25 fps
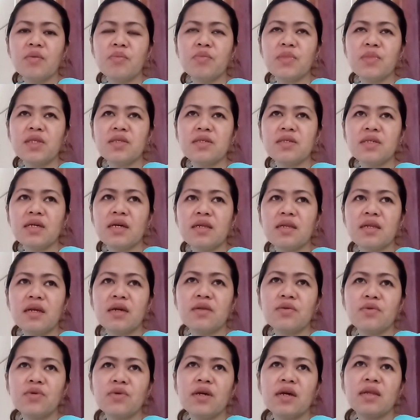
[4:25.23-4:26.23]
minsan
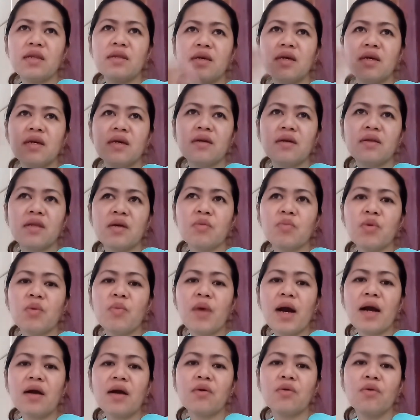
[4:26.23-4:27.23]
ano yan eh
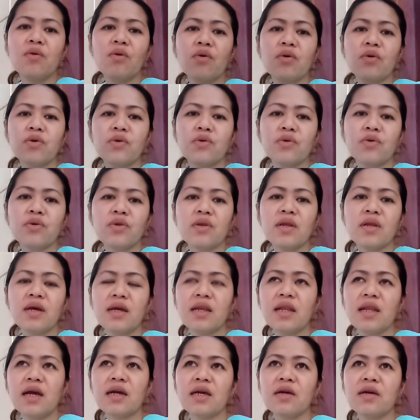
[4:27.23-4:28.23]
nagbabago yun
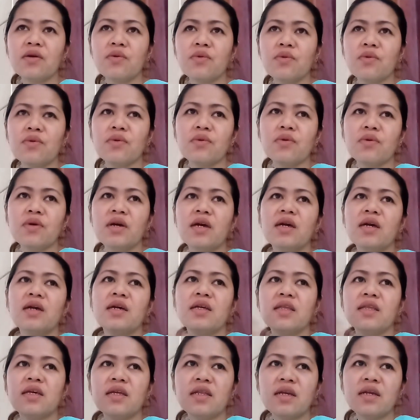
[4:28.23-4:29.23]
lagi kong
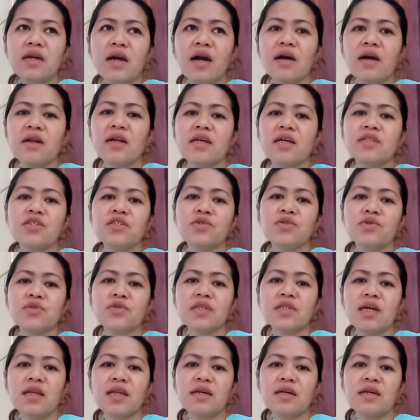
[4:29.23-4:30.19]
ini-encourage yung